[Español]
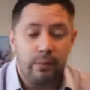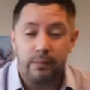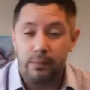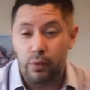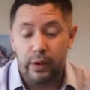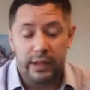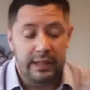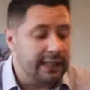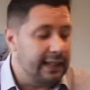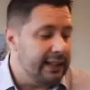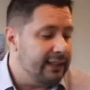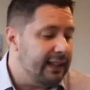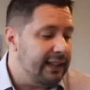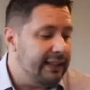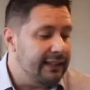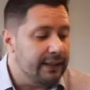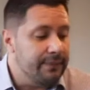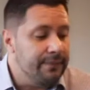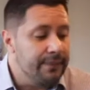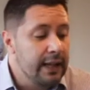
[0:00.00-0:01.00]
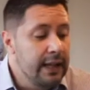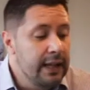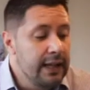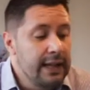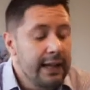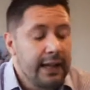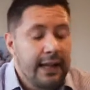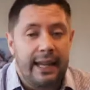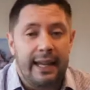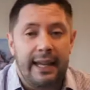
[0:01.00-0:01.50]
Muy interesante.
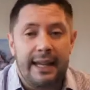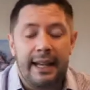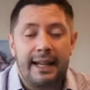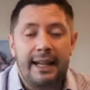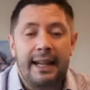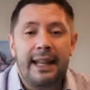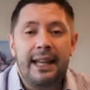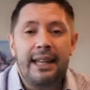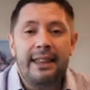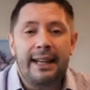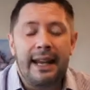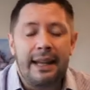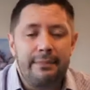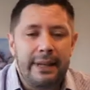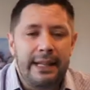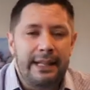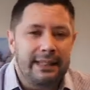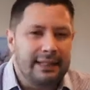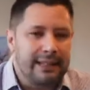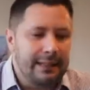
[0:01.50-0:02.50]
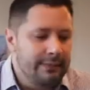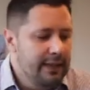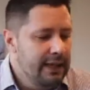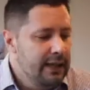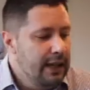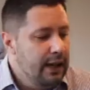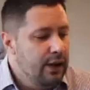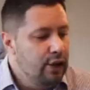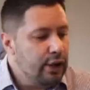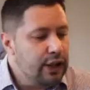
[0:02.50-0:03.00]
Eh, la ley de la mente.
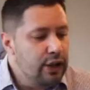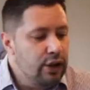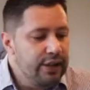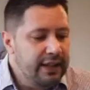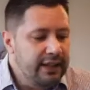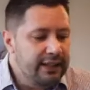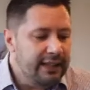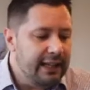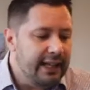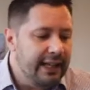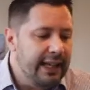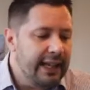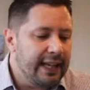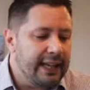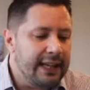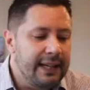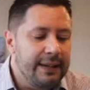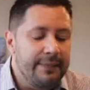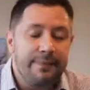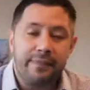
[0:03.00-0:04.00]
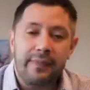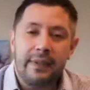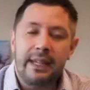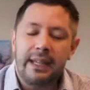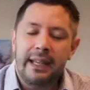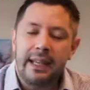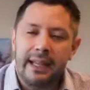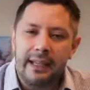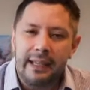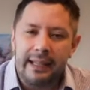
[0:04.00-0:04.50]
Lo que nos dice es que
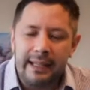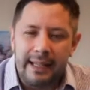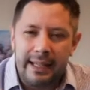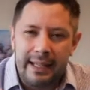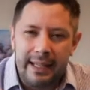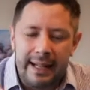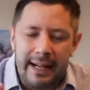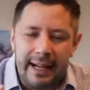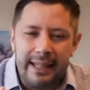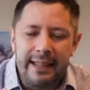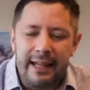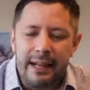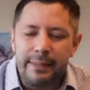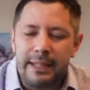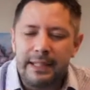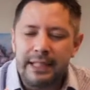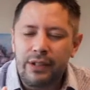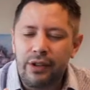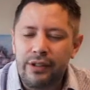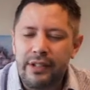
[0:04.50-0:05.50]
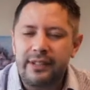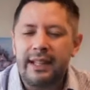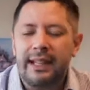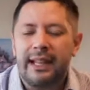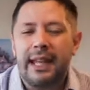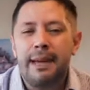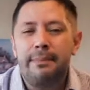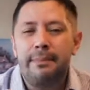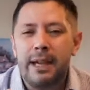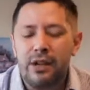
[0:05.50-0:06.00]
la ley de la mente nos dice
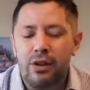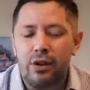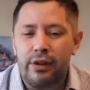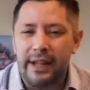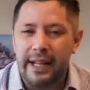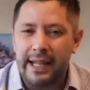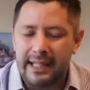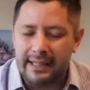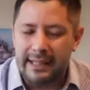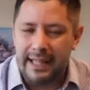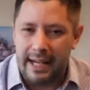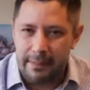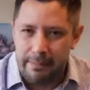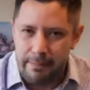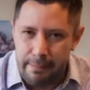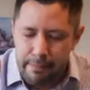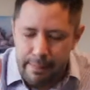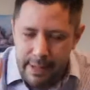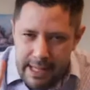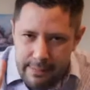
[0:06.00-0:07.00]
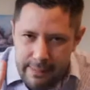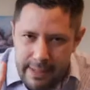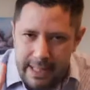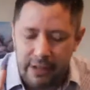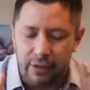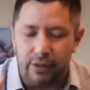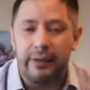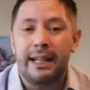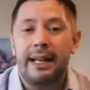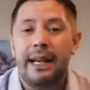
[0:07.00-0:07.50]
que es mejor estar
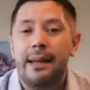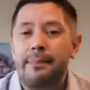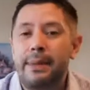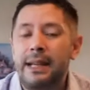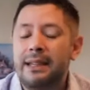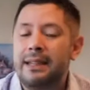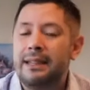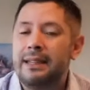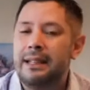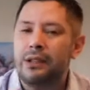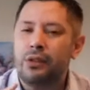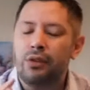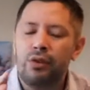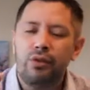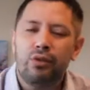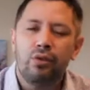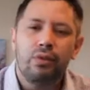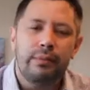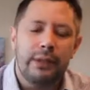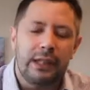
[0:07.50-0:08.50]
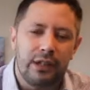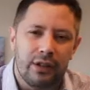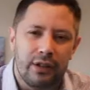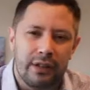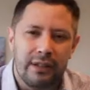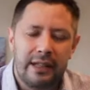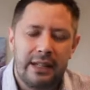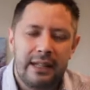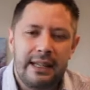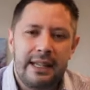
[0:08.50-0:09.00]
primero en la mente del
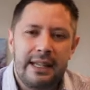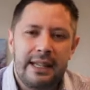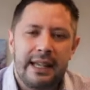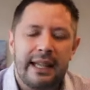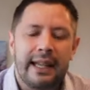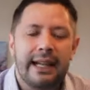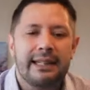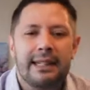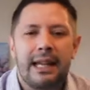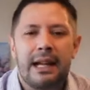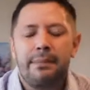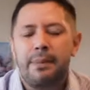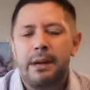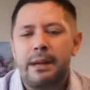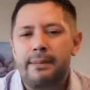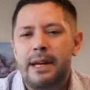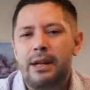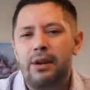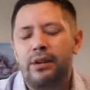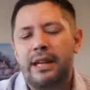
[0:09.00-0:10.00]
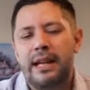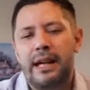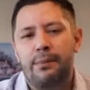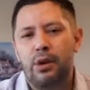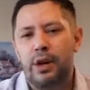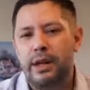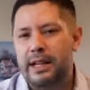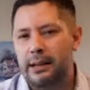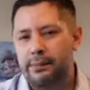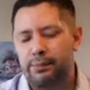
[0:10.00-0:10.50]
consumidor que estar primero,
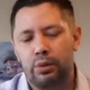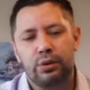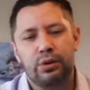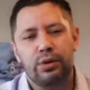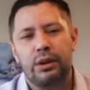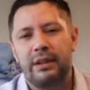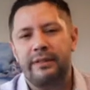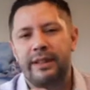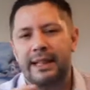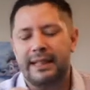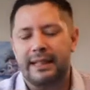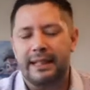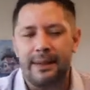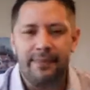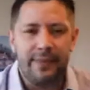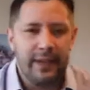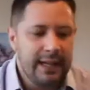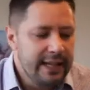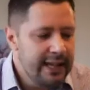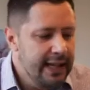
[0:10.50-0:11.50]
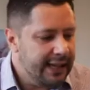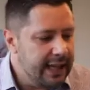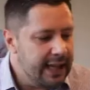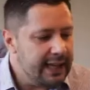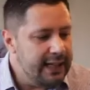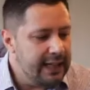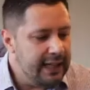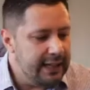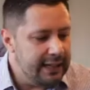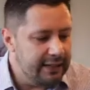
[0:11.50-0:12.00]
digamos, en el punto de venta. ¿Qué
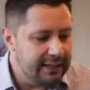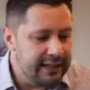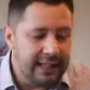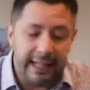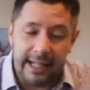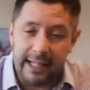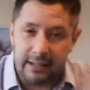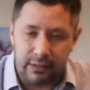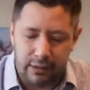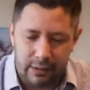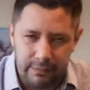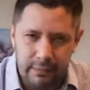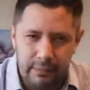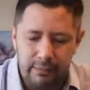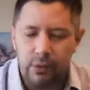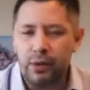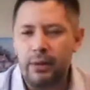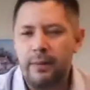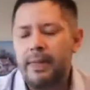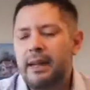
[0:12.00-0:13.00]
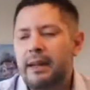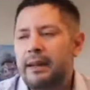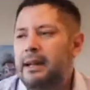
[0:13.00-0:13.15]
quiere decir esto? ¿No?